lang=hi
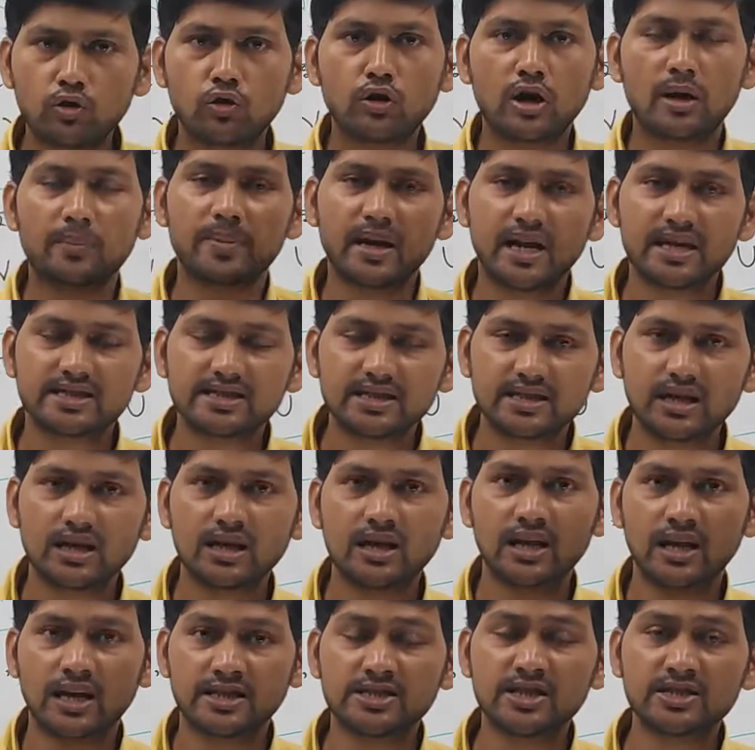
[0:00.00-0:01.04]
को अपना
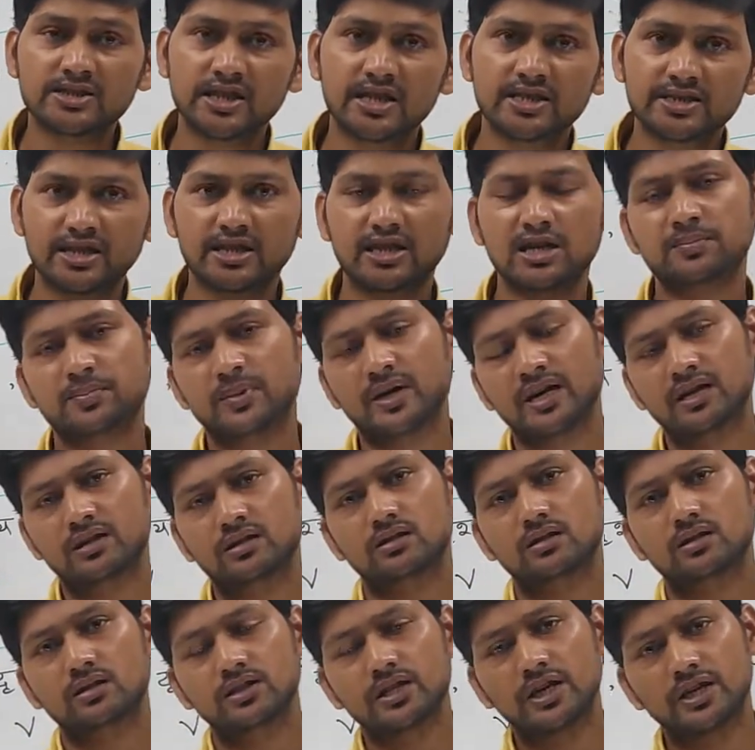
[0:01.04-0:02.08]
चैनल एक्शन साइंस सर्किट पर
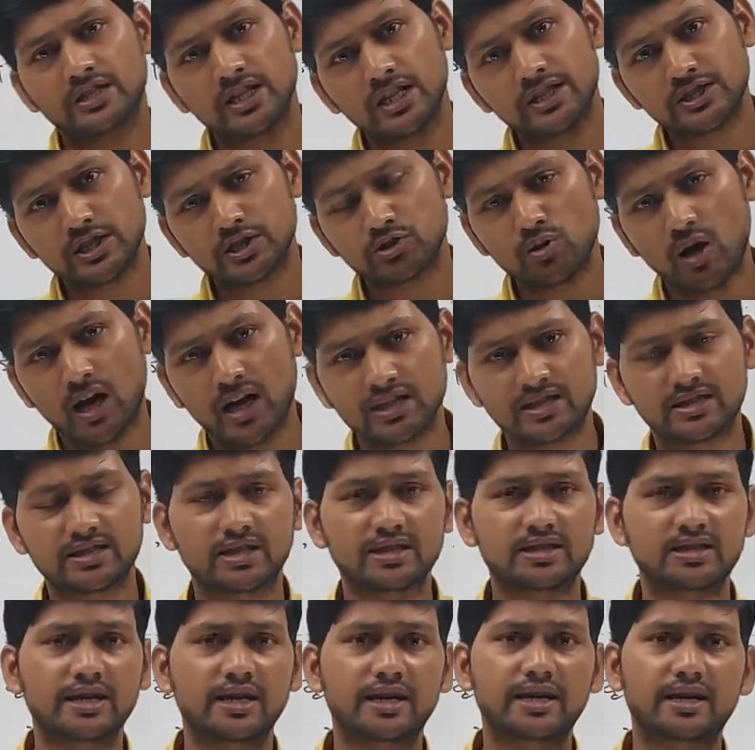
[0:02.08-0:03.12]
तहे दिल से स्वागत
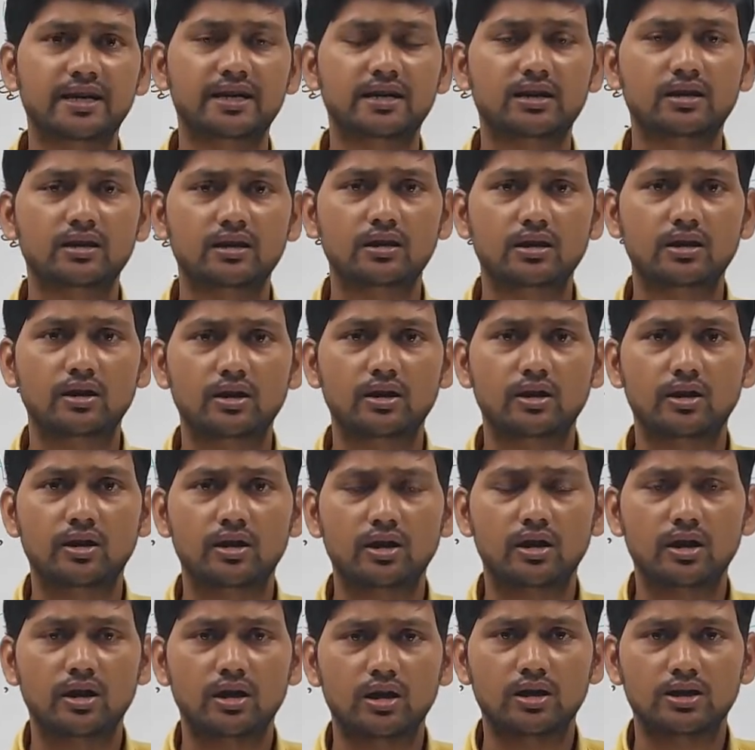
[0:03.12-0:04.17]
करते हैं
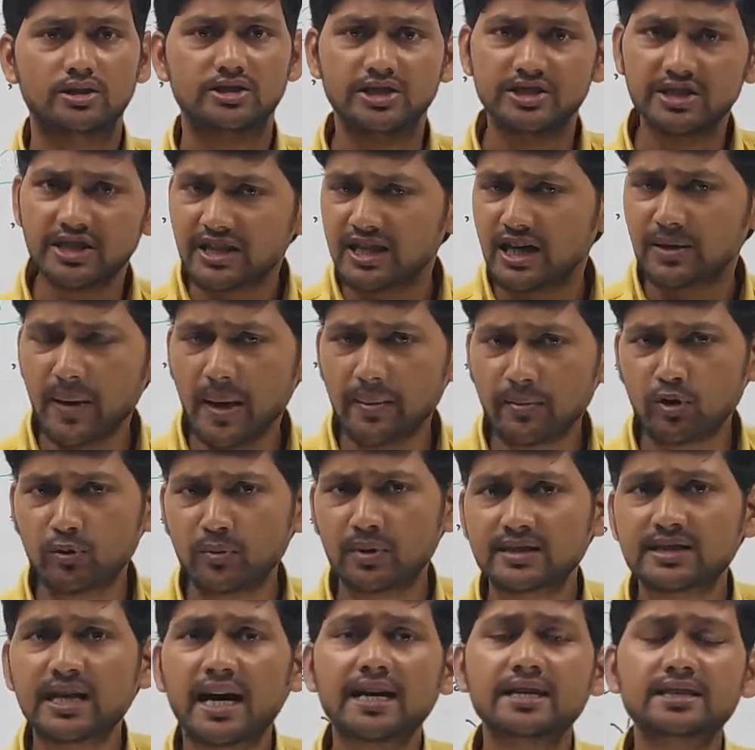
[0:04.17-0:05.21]
जैसे कि हम आपको
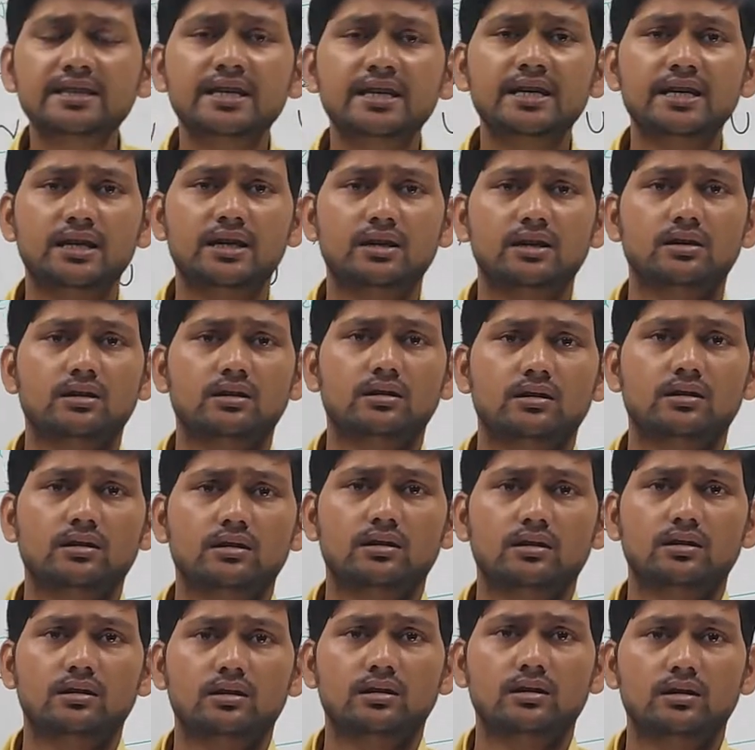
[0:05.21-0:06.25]
बताए थे
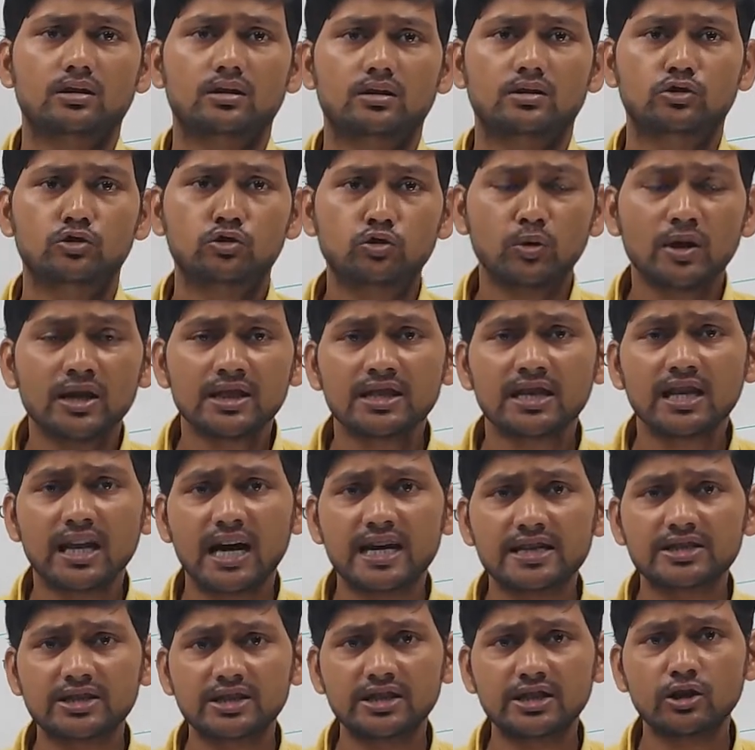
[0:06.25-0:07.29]
ट्वेल्थ
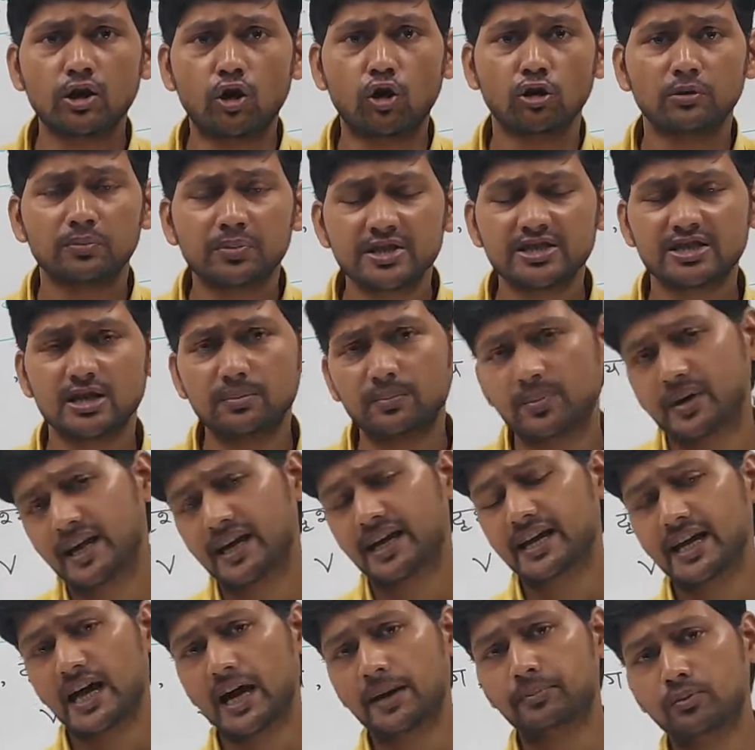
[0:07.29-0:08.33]
क्लास की ऑल फीस हम
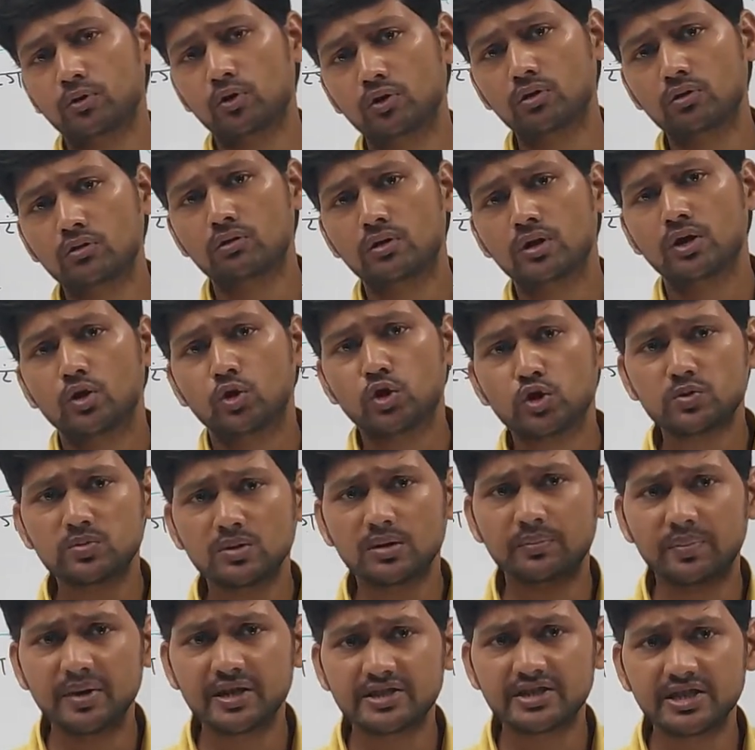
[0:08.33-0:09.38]
पढ़ाएंगे आपको
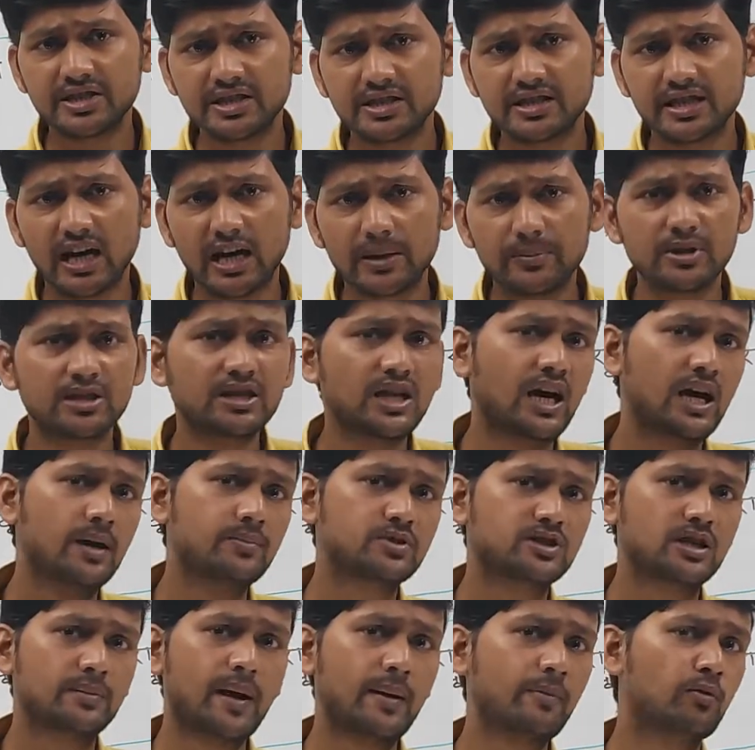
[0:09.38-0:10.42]
उसमें बेसिक जितना भी था हम
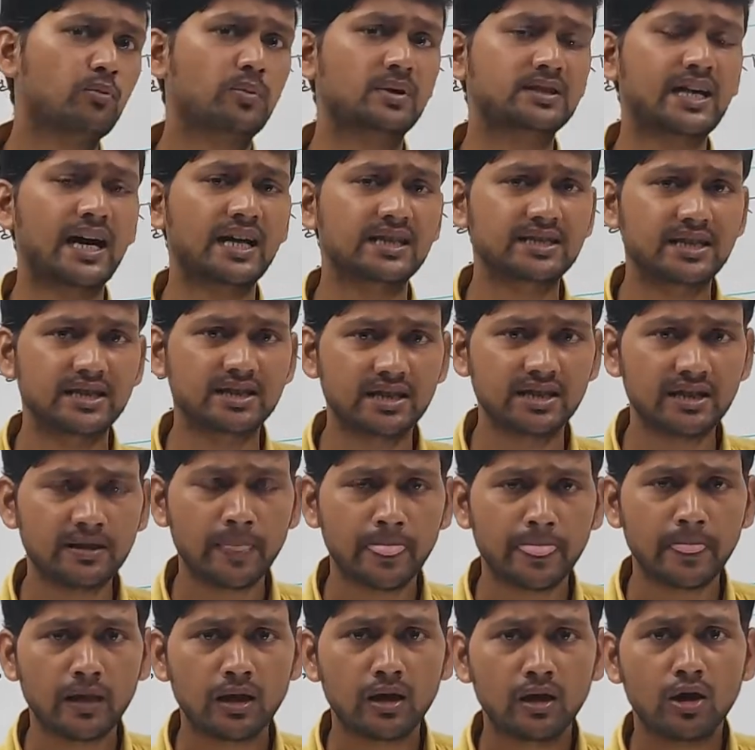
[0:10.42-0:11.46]
सब आपको बता दिए थे
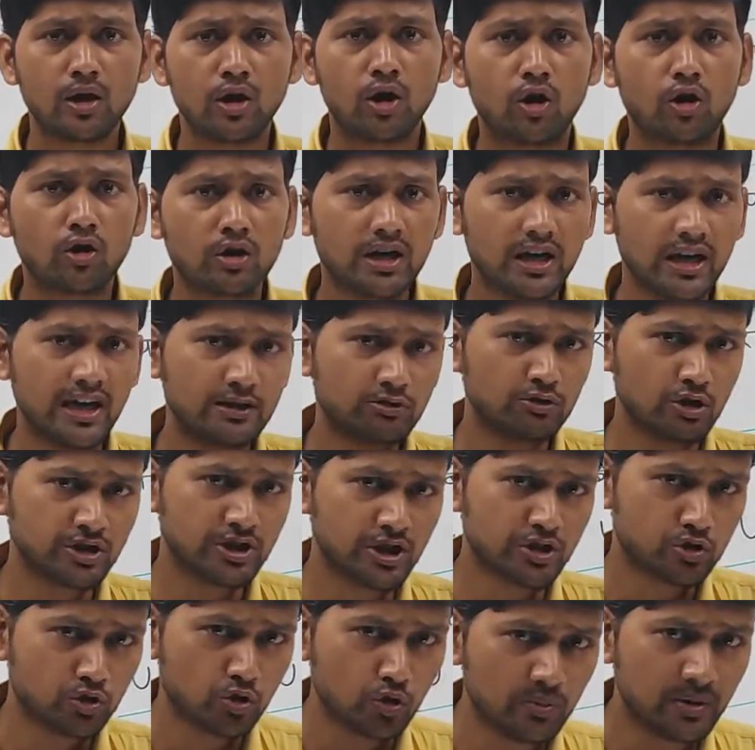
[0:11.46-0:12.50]
और
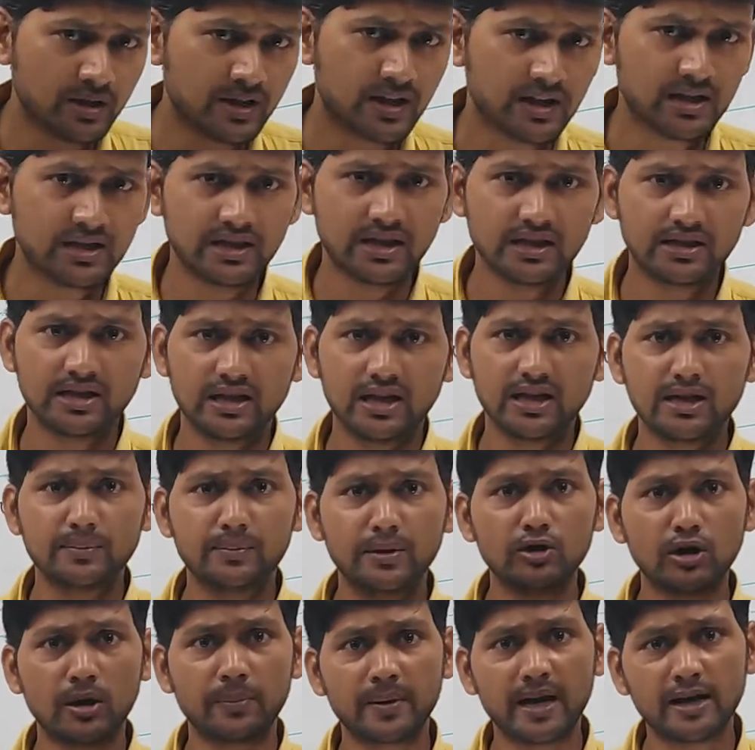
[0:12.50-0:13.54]
इलेक्ट्रोस्टर शुरू भी कर दिए थे लेकिन
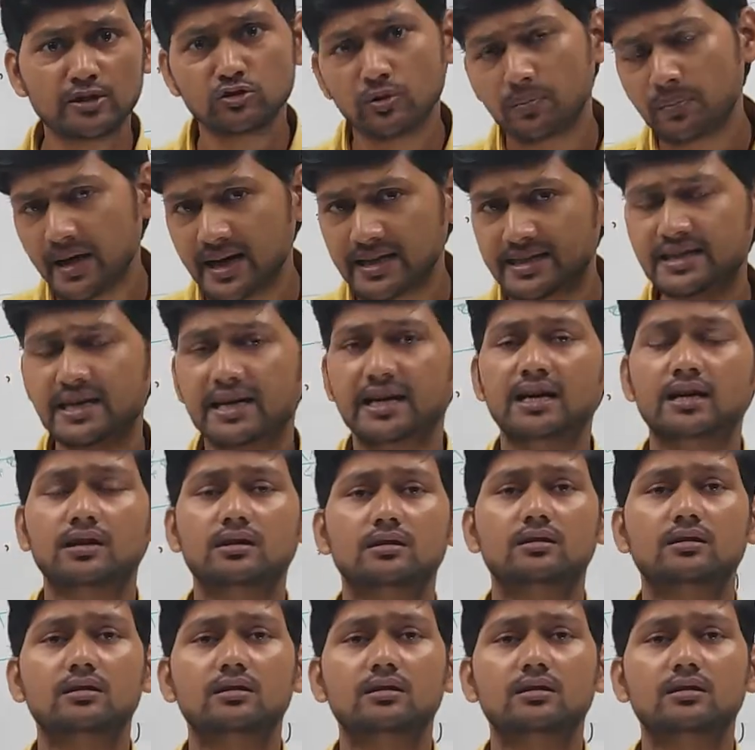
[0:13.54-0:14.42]
मेरा अपना जो बैच है